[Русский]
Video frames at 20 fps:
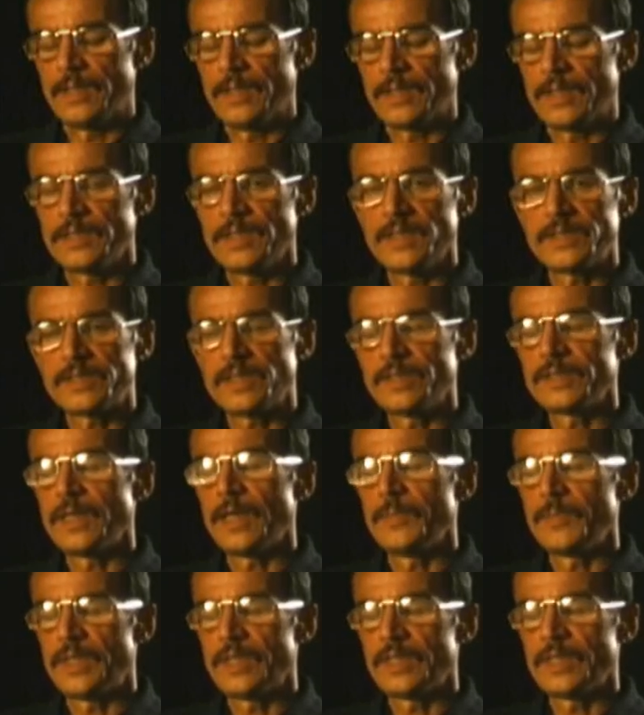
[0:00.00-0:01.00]
И когда я сам
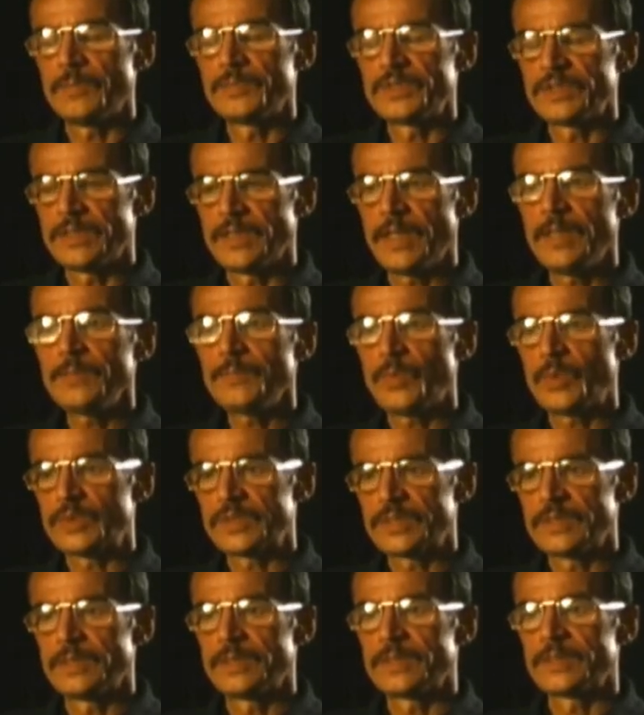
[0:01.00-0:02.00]
камерником читал
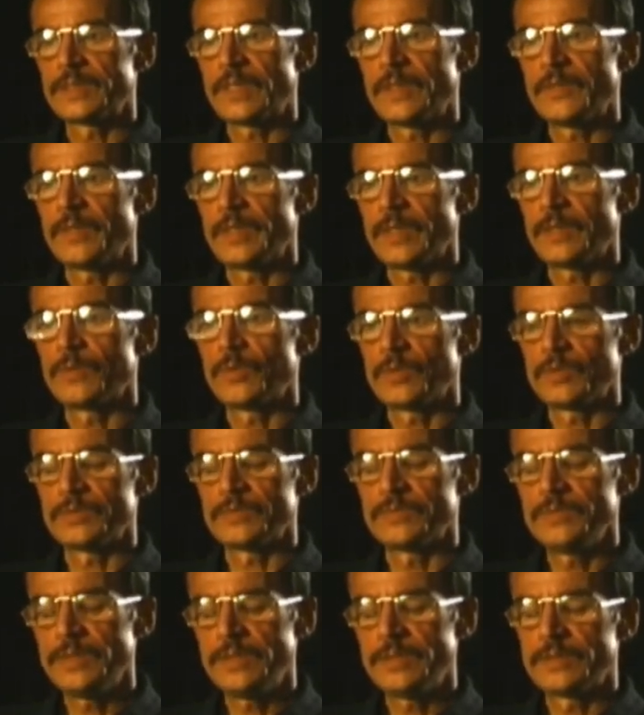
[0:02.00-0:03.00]
просто эти слова, я говорю, вот
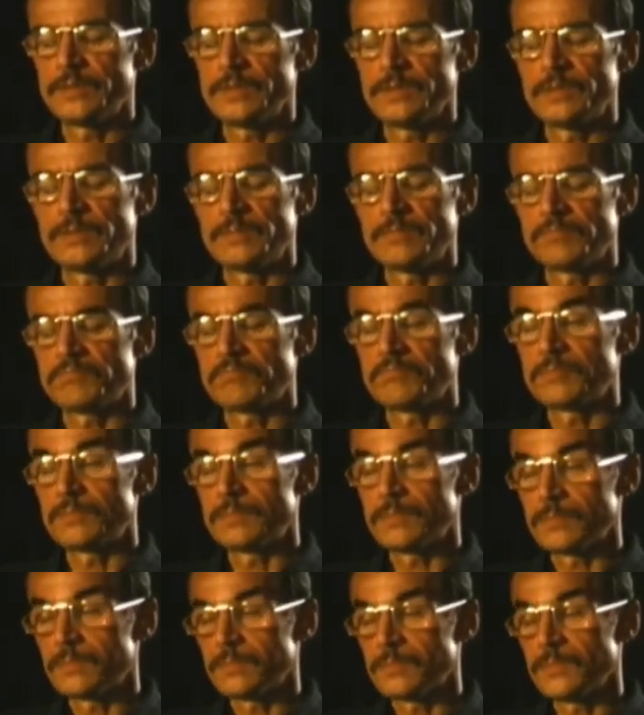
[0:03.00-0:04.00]
видите,
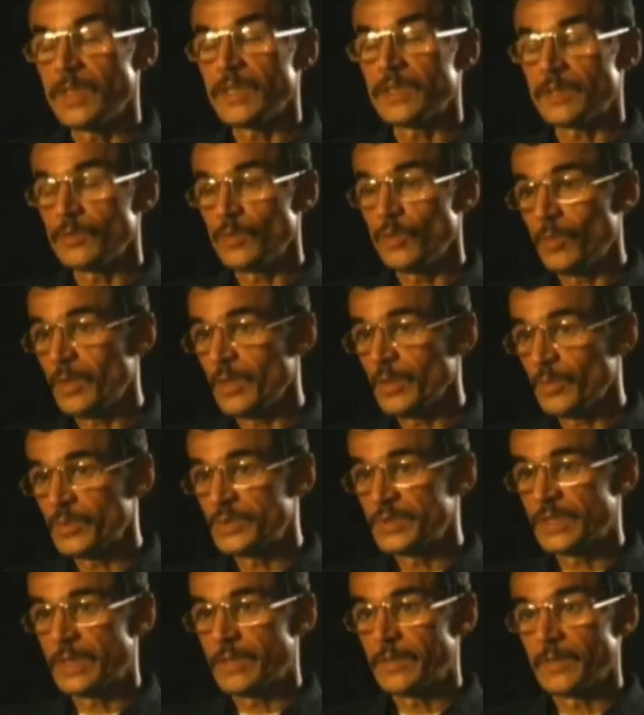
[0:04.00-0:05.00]
я-то добрый был
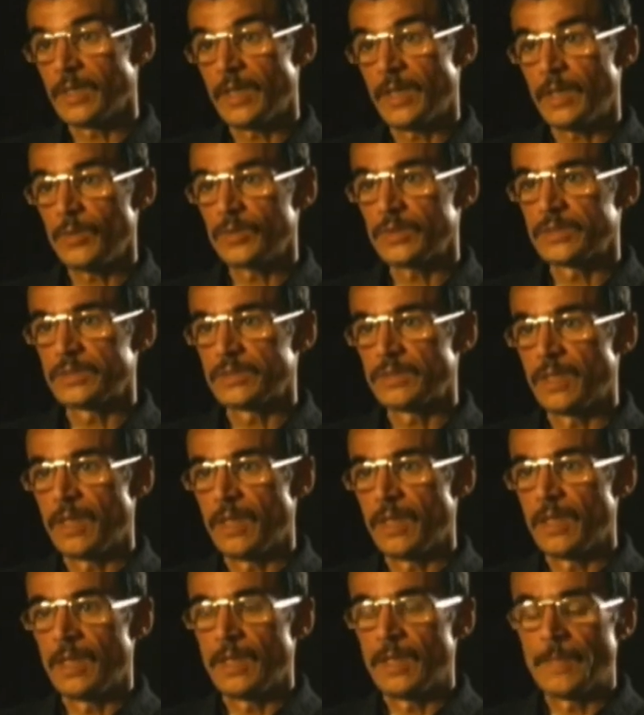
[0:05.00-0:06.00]
человек, хороший.
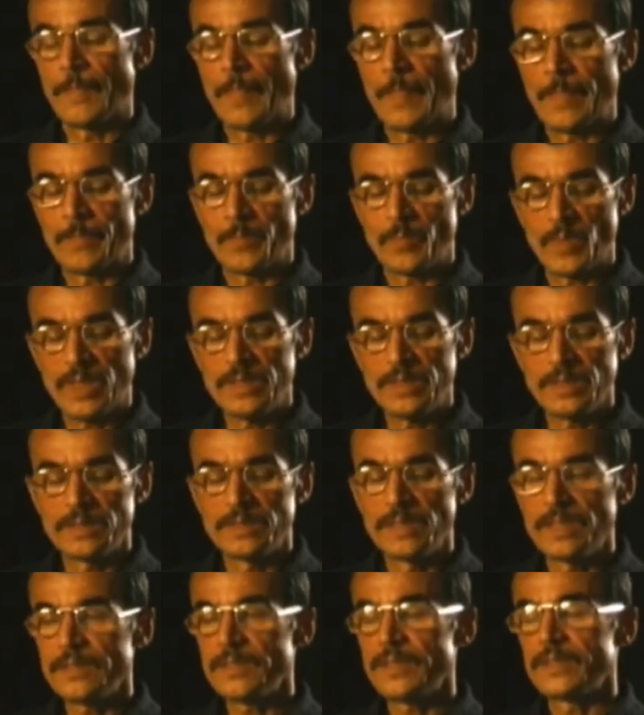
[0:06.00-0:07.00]
Они говорят,
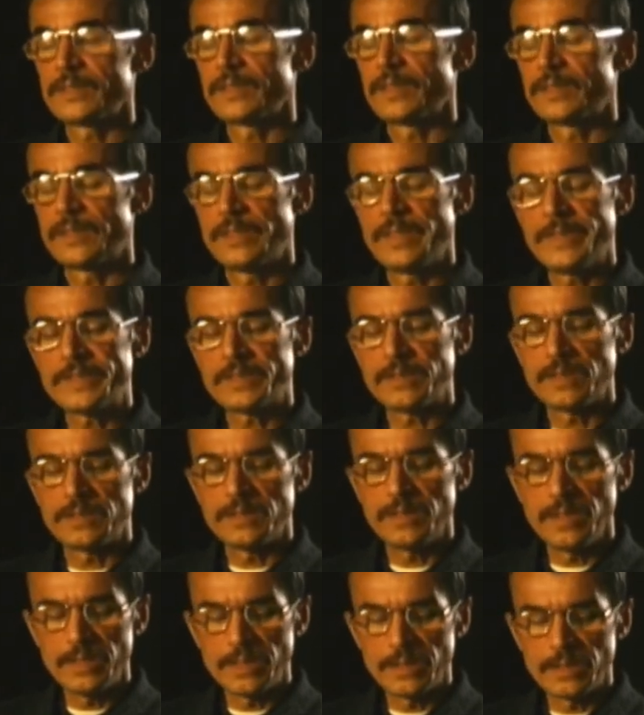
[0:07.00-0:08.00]
Дантес, говорит, если
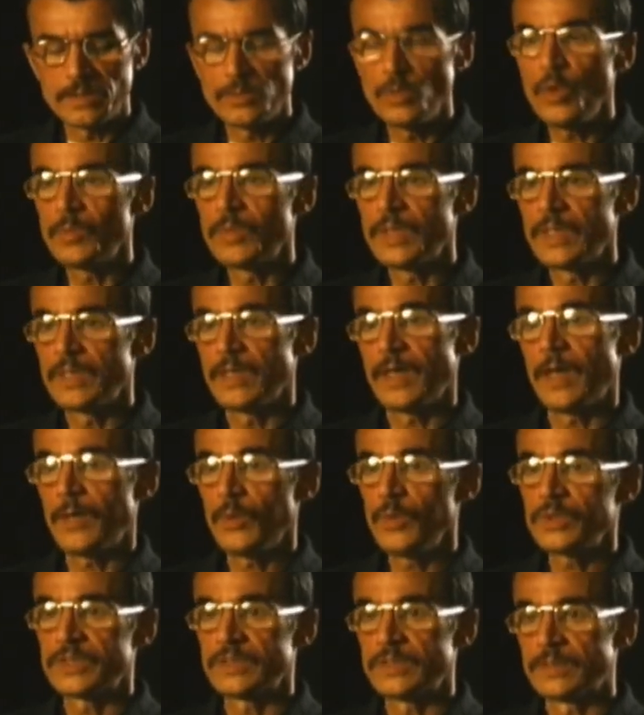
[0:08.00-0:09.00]
ты, говорит, добрый и
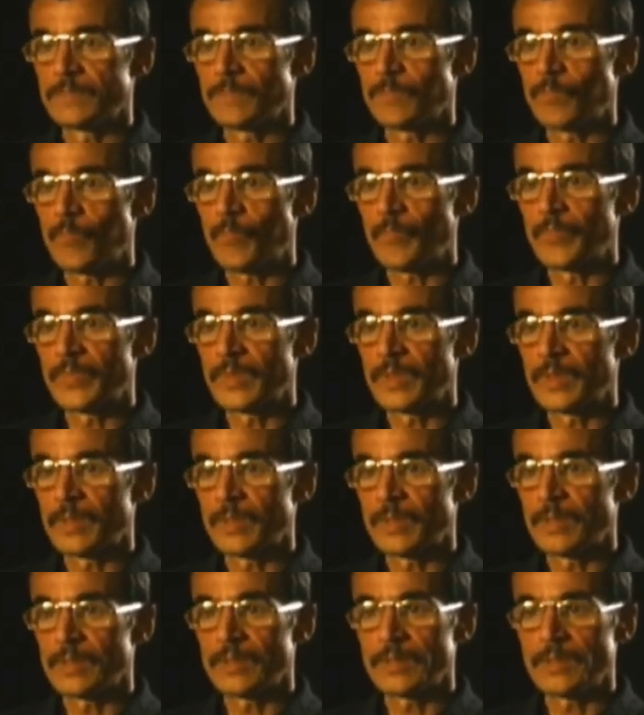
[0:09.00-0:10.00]
хороший,
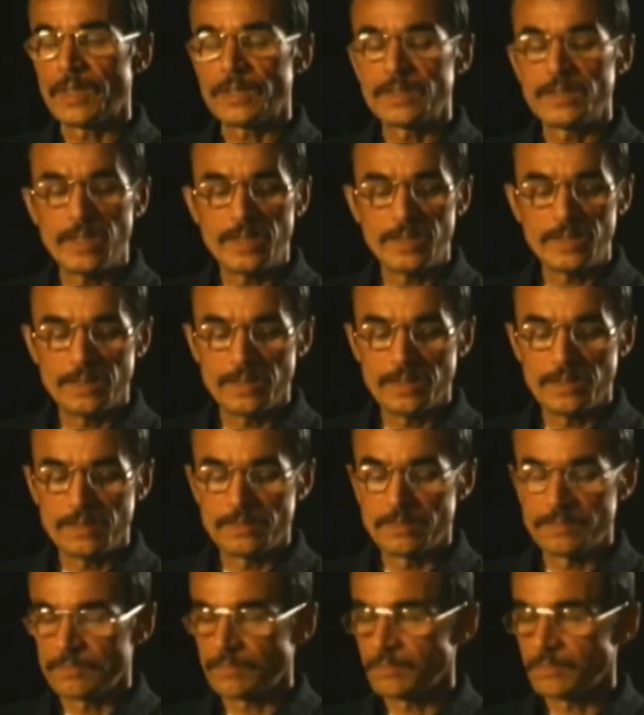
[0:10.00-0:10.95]
тогда это, говорит,